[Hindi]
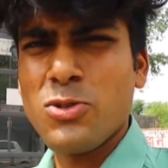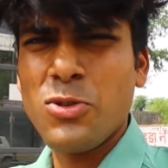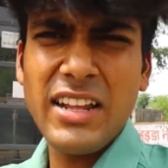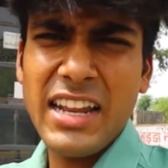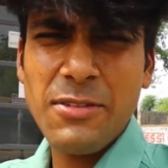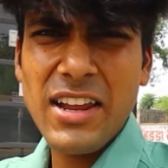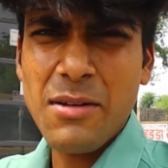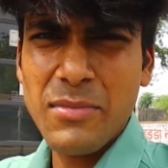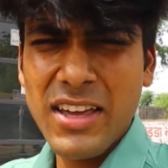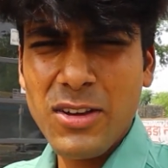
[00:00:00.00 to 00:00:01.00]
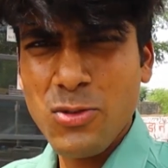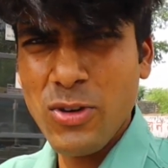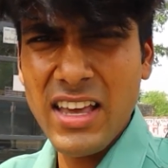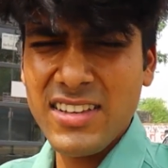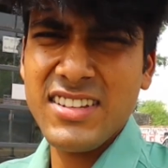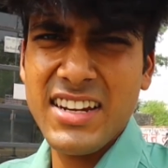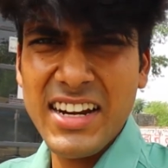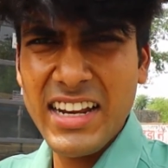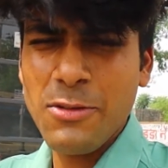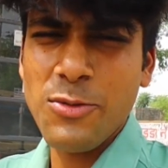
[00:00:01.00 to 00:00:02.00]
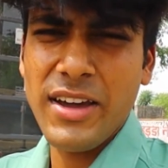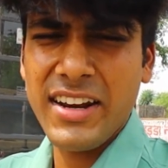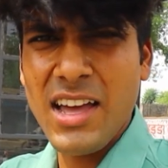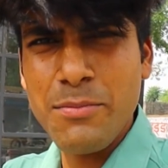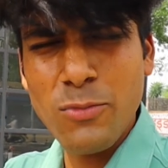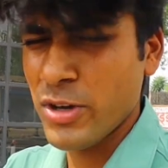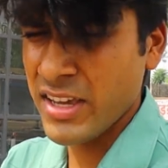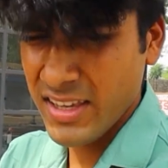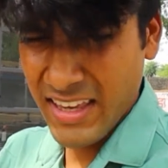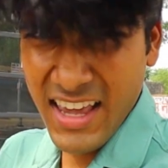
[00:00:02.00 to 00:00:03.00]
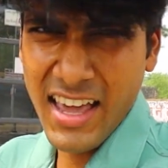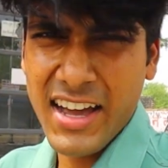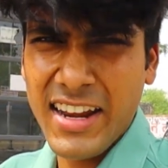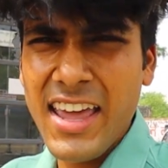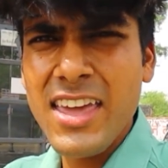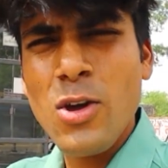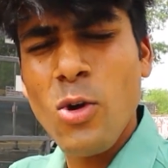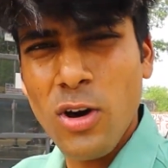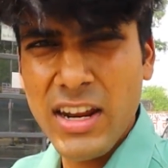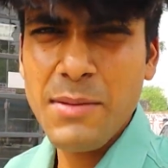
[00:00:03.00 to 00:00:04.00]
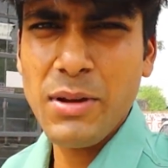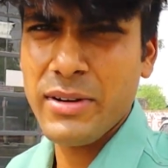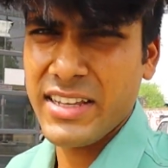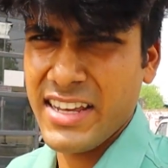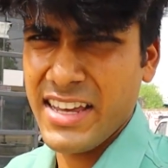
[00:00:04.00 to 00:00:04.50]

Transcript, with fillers: सो so, डिलीवरी हमने कोई ऐसा सीन नहीं डिलीवरी वगैरह का हम बुकिंग यहीं आकर आए और यहीं पेमेंट